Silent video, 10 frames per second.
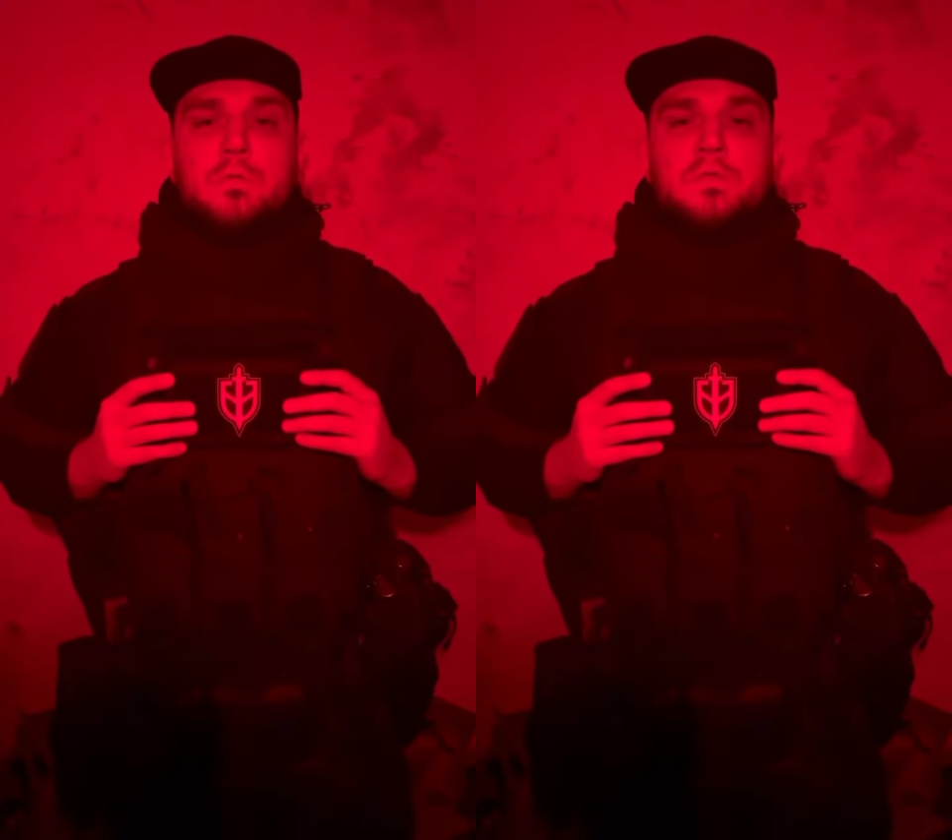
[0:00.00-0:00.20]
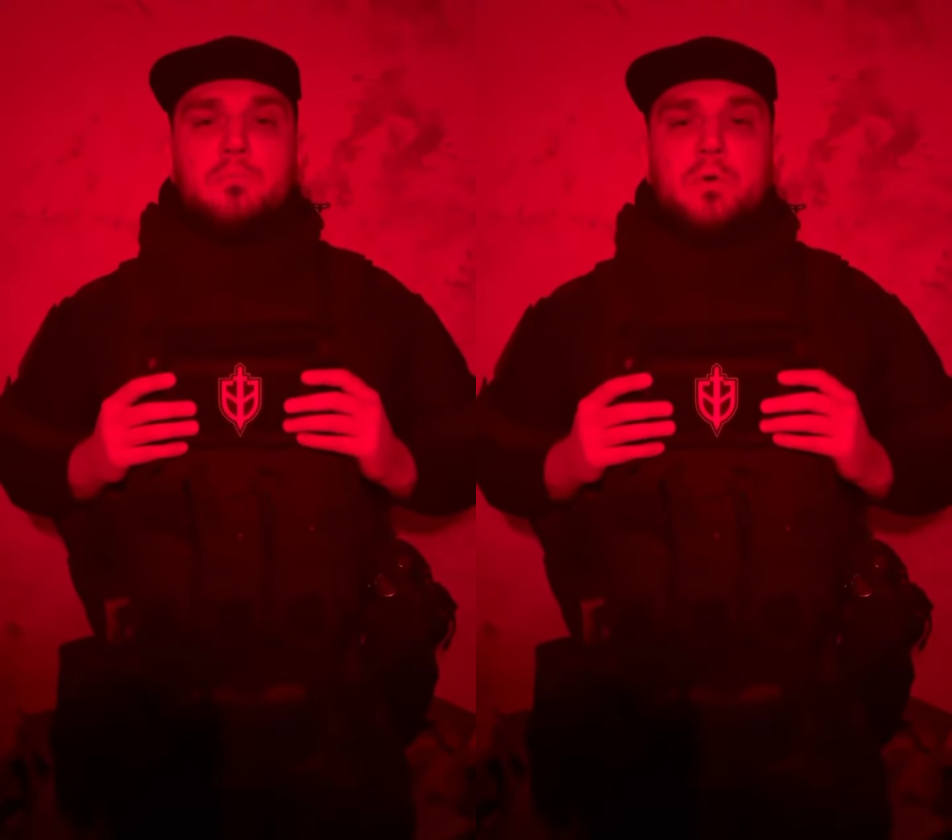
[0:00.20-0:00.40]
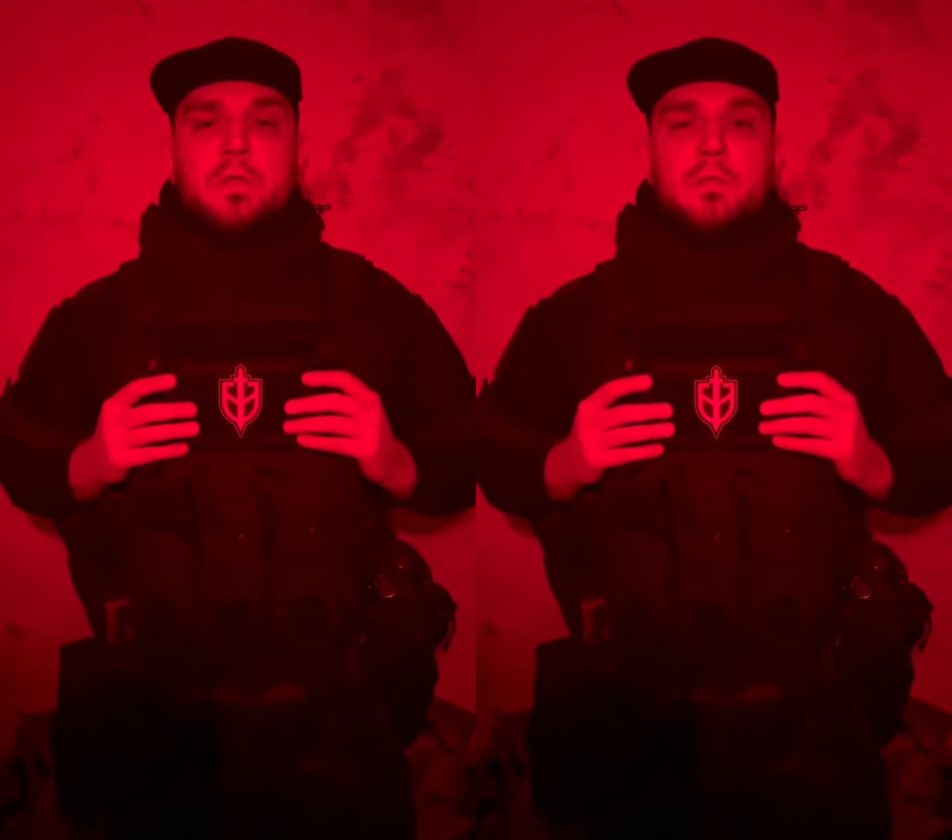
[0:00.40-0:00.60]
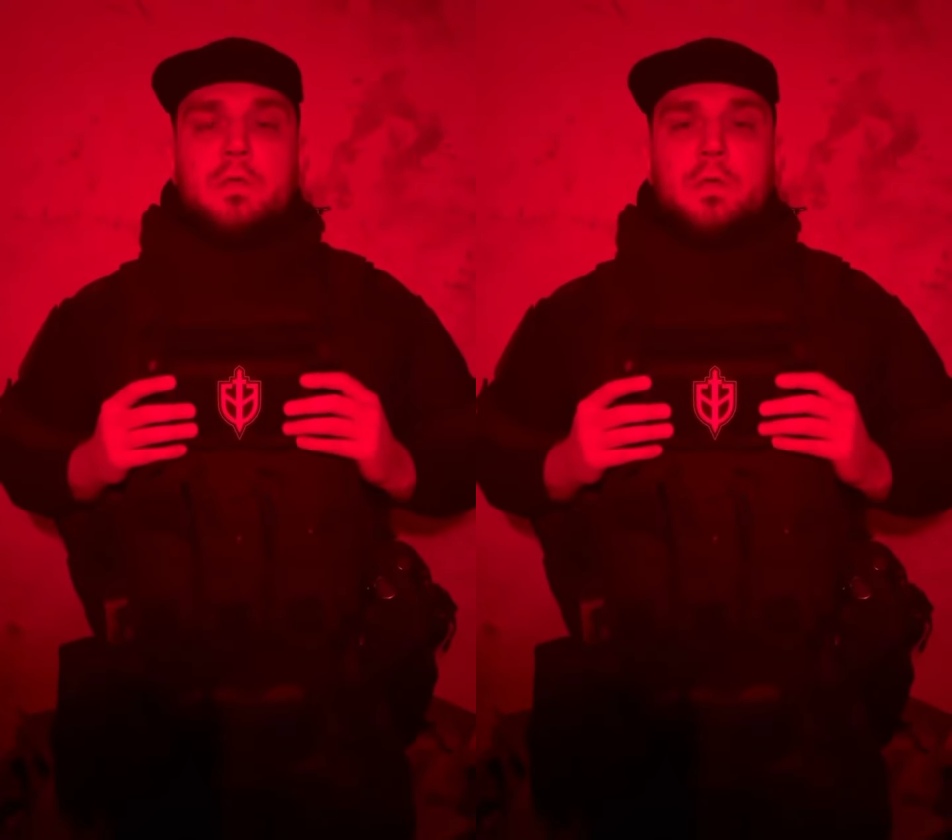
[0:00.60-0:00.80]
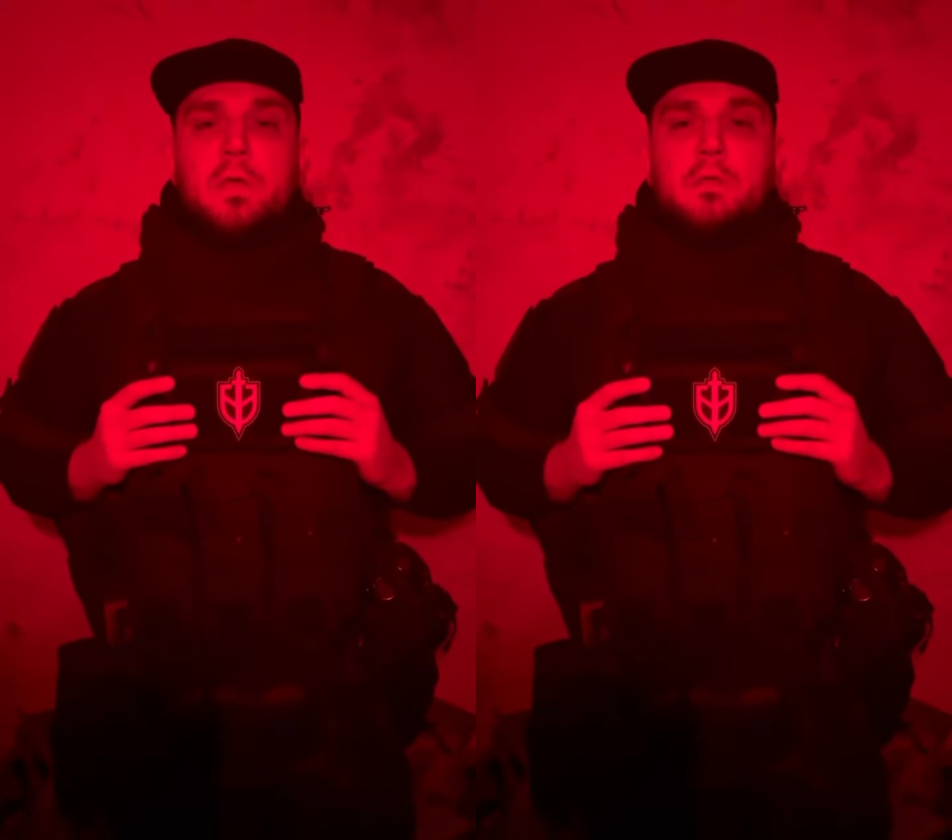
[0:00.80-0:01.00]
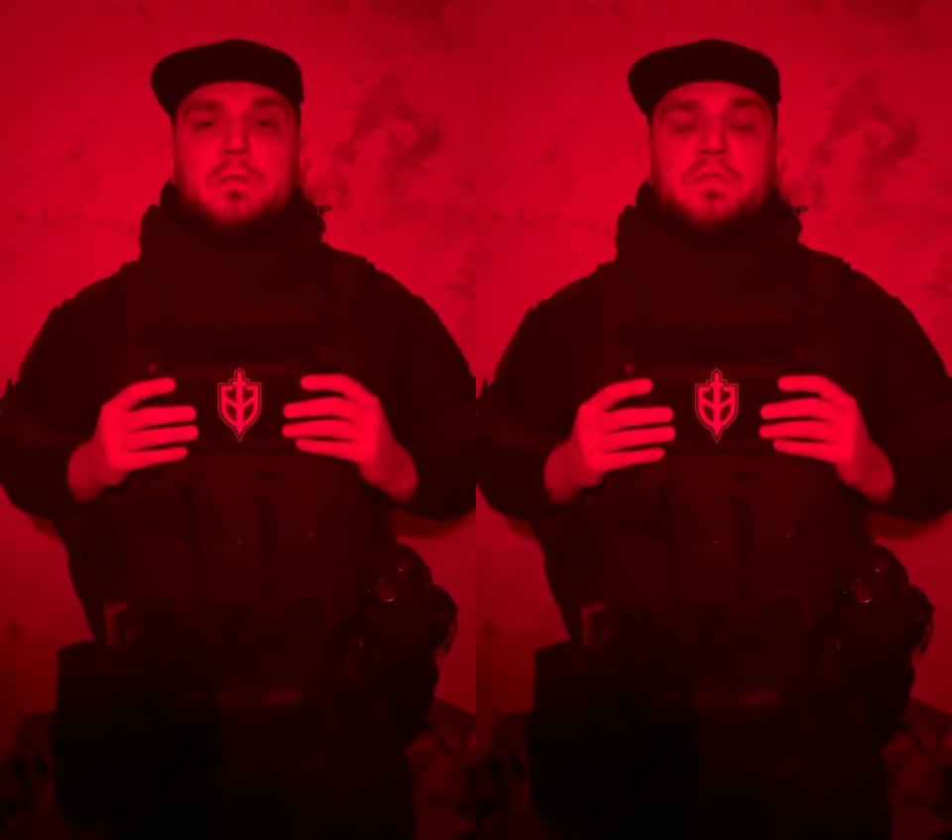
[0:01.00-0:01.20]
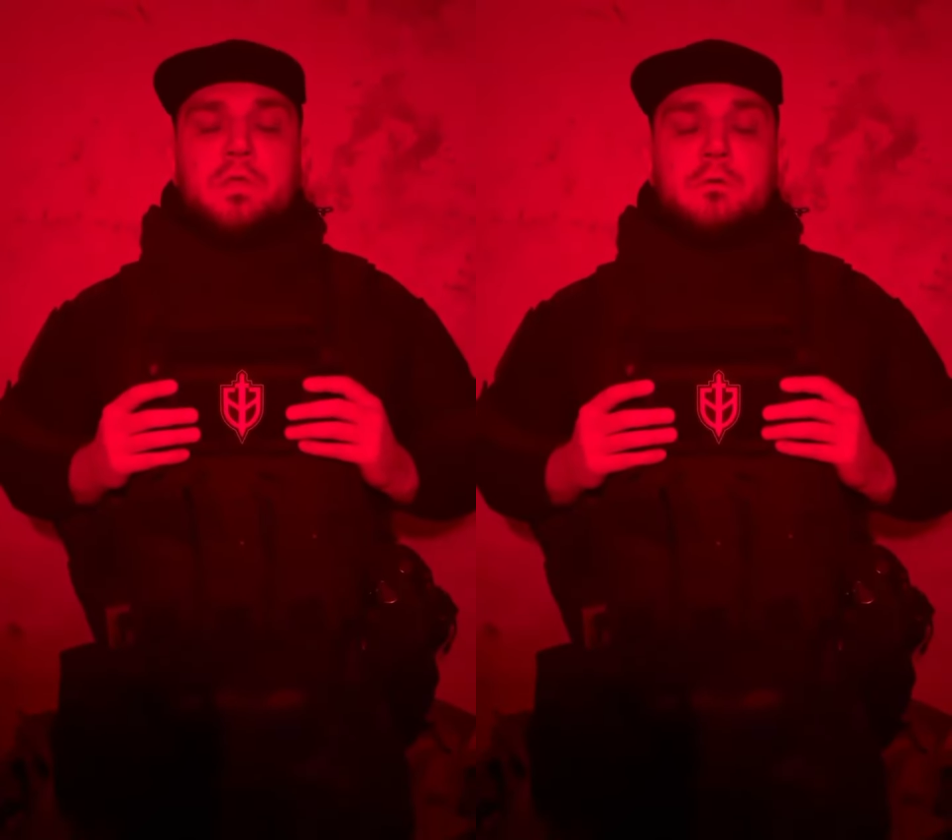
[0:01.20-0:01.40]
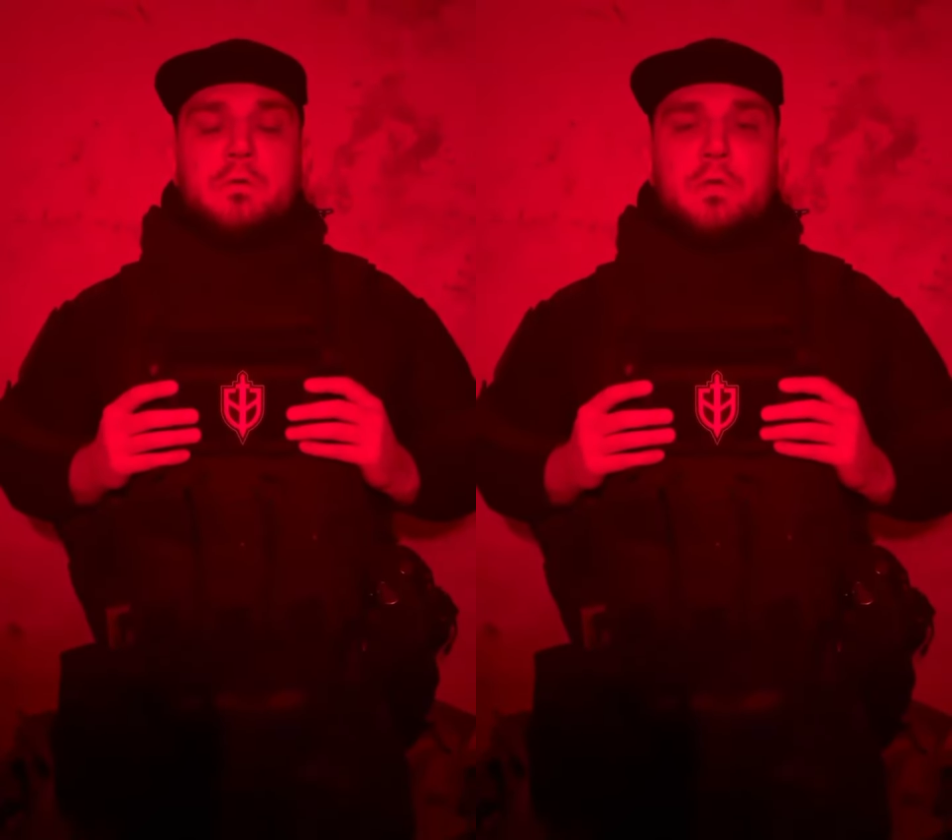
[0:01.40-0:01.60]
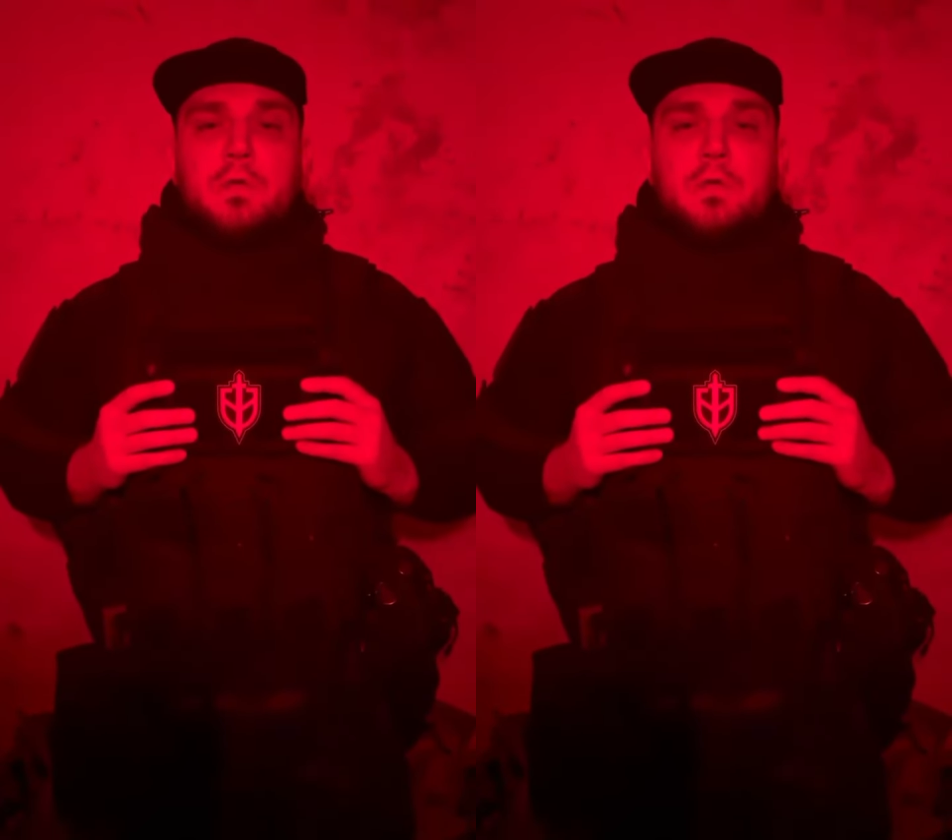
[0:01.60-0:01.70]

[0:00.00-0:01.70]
СИБАТ и ЛСР